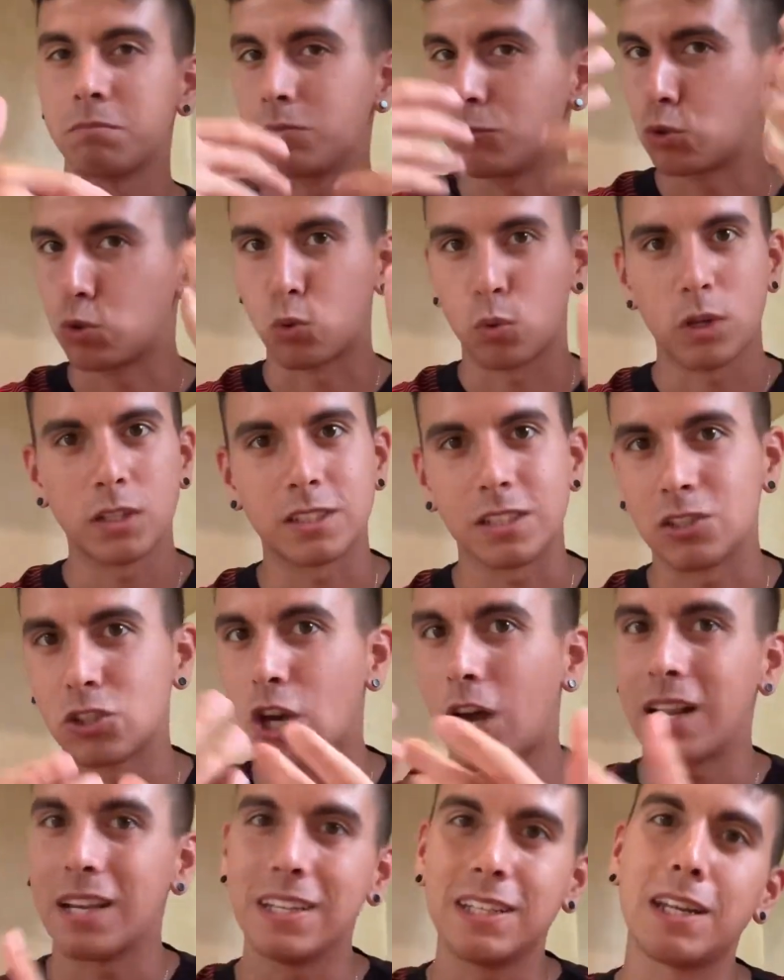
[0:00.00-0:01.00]
su queste
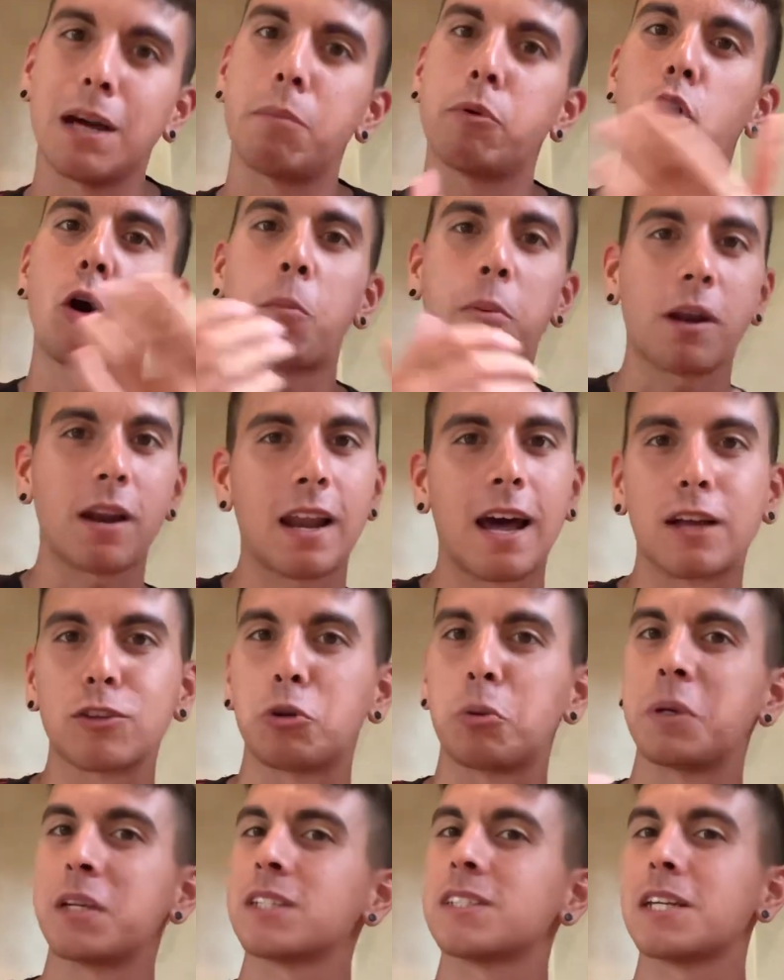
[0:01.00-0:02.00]
già lì ne abbiamo
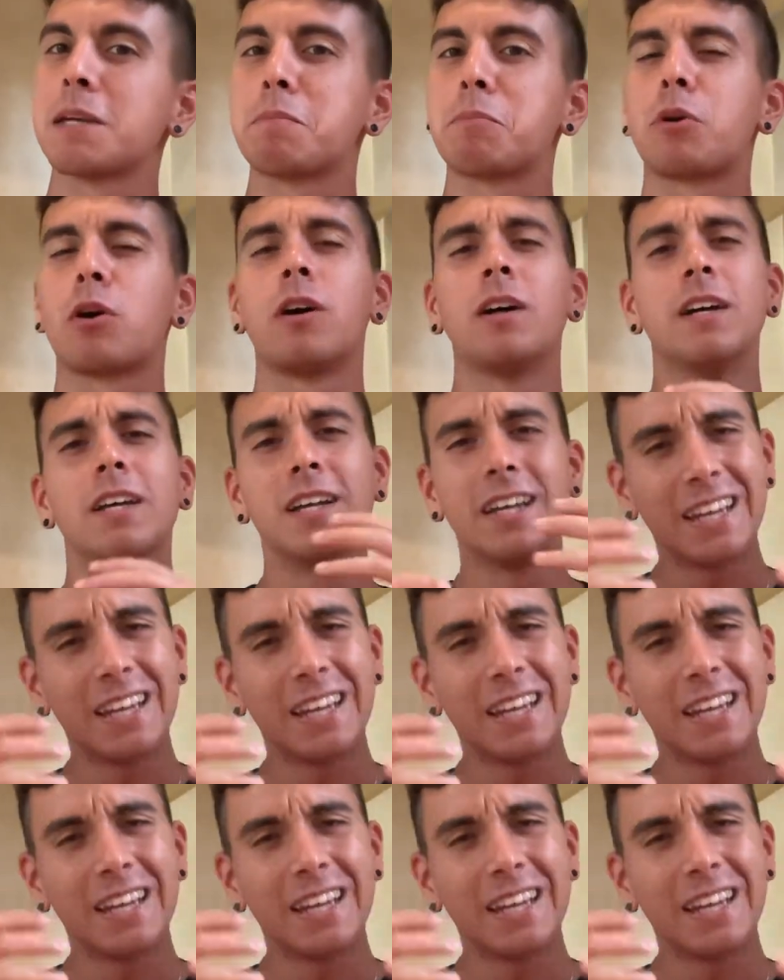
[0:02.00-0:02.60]
parlato per esempio,